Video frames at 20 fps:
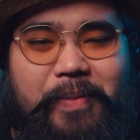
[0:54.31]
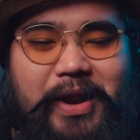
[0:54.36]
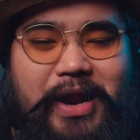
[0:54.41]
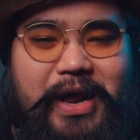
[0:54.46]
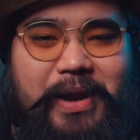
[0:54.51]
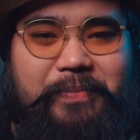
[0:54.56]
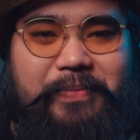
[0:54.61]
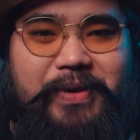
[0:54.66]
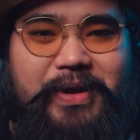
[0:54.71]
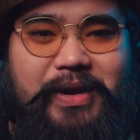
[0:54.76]
บา
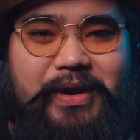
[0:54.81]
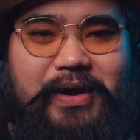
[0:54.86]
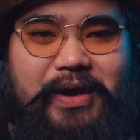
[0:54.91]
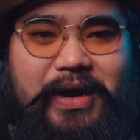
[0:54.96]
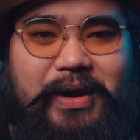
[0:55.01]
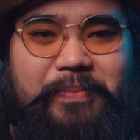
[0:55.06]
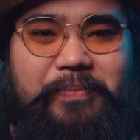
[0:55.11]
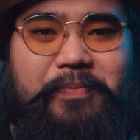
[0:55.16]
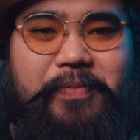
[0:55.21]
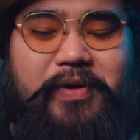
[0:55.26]
ลานซ์เปลี่ยนละ
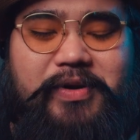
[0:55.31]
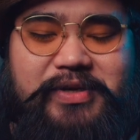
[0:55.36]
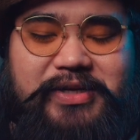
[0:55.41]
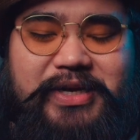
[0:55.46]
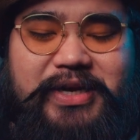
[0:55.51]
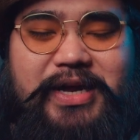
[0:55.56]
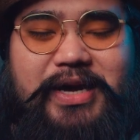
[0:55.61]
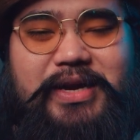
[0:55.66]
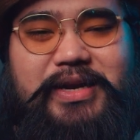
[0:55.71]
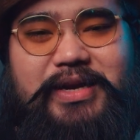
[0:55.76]
ครับเพราะ
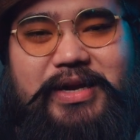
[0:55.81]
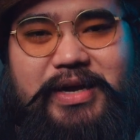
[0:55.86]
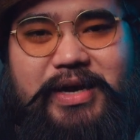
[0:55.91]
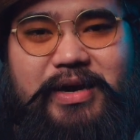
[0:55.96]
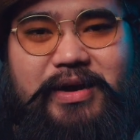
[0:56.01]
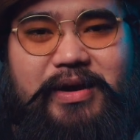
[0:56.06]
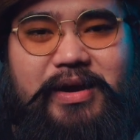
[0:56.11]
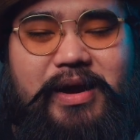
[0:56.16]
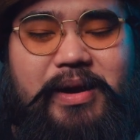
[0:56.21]
ฉะนั้นเนี่ย